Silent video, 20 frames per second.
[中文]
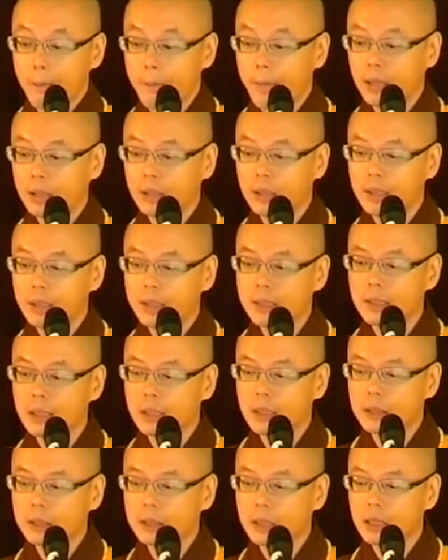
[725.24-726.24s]
把你的心
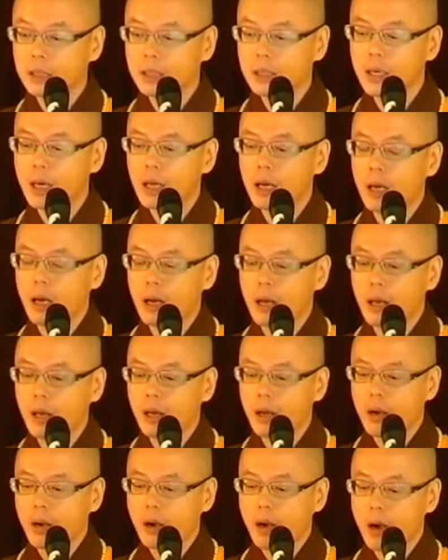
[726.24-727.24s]
定下来，
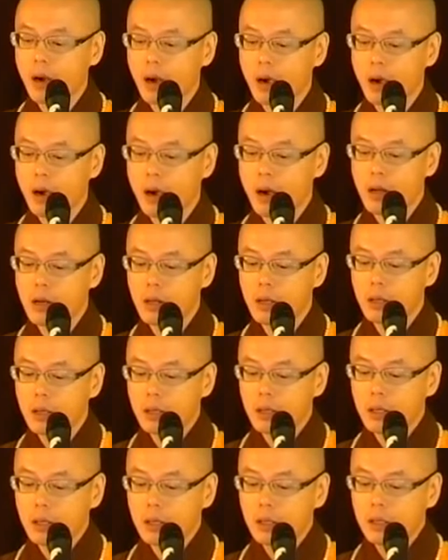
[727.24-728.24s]

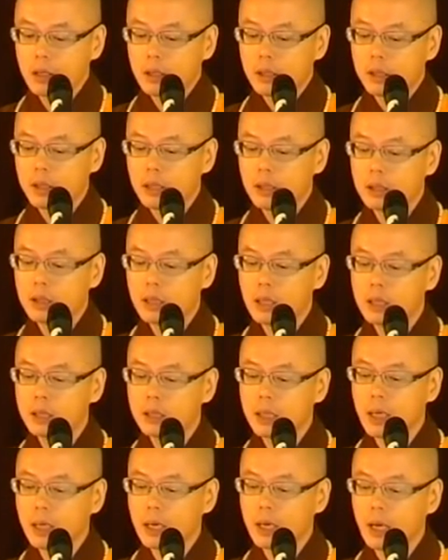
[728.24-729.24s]
心定
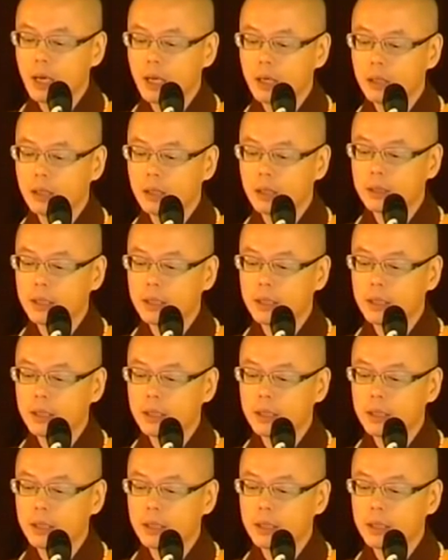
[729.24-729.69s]
下来，